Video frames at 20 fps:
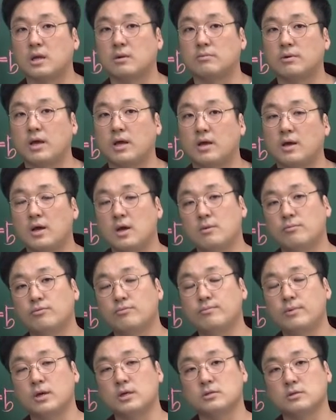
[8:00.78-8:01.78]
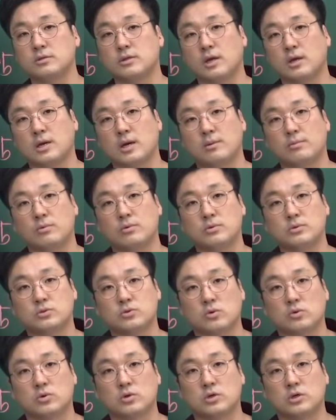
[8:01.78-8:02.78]
때문에 분명히 선택 과목은
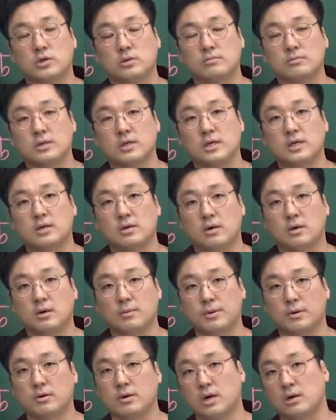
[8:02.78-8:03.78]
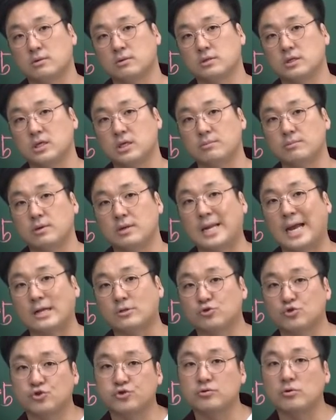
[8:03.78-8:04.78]
조금 어, 평가원에서 힘을
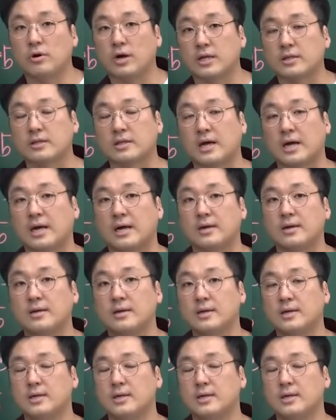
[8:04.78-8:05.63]
낮춘 것 같다.